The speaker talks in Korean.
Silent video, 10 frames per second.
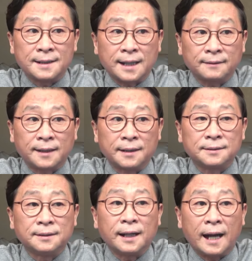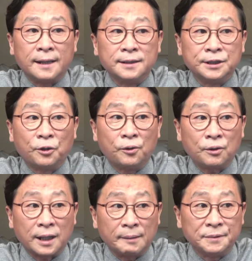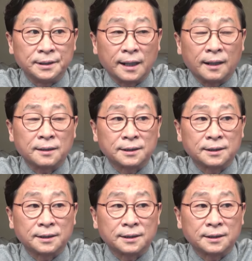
사태를 알리로 갑니다.